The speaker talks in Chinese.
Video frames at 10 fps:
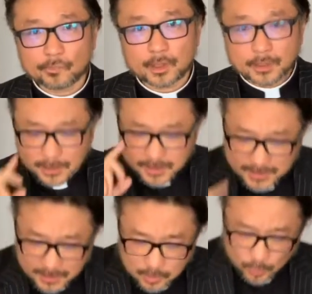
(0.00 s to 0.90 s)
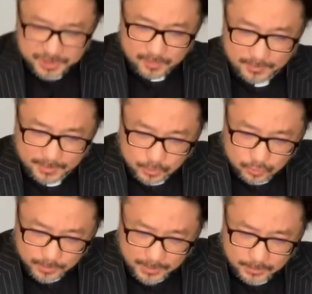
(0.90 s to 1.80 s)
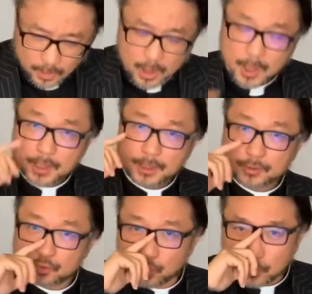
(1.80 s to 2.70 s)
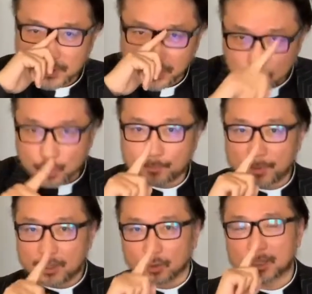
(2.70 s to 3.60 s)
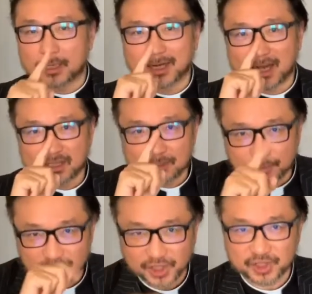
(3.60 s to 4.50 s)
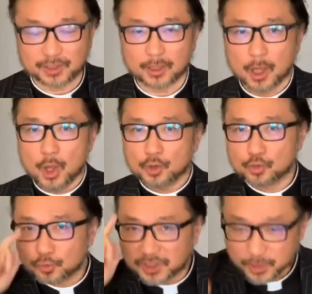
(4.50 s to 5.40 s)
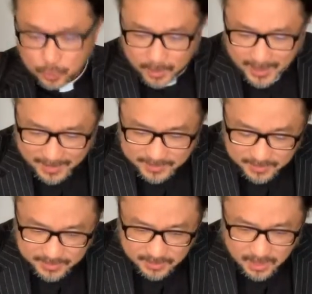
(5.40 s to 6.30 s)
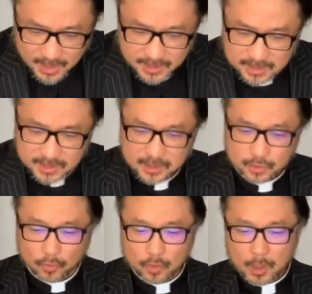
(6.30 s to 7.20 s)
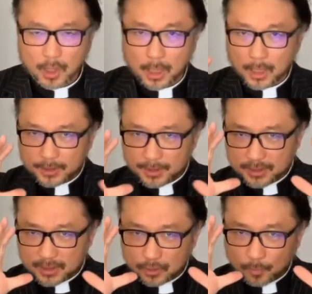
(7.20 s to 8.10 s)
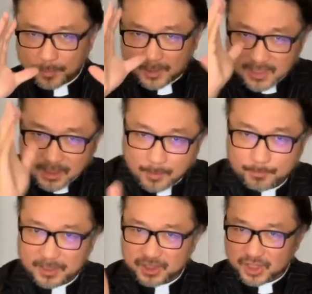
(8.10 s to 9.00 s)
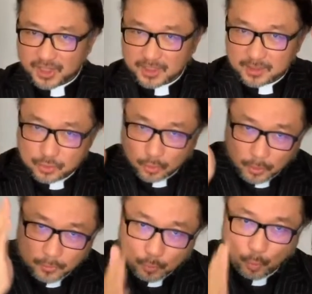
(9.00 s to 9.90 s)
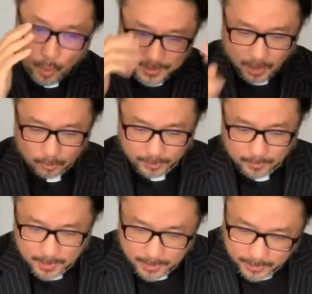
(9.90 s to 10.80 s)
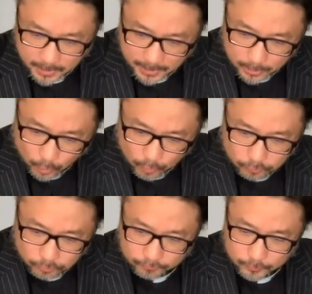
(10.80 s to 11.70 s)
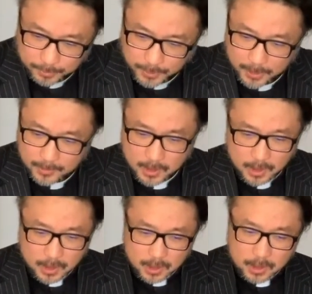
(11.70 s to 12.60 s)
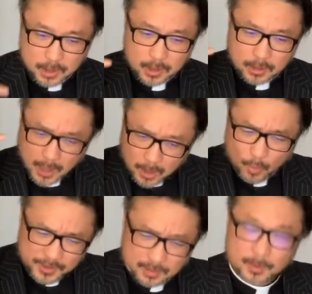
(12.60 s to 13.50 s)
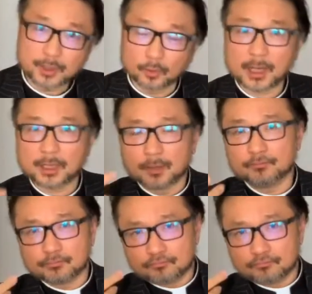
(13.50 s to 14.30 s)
但是在这段经文当中，你看到。猪的确被犹太人看成是不洁净的，猪的确看成是是一种啊，是一种被常常被邪灵所困扰的一个一个动物，对不对？那为什么犹太人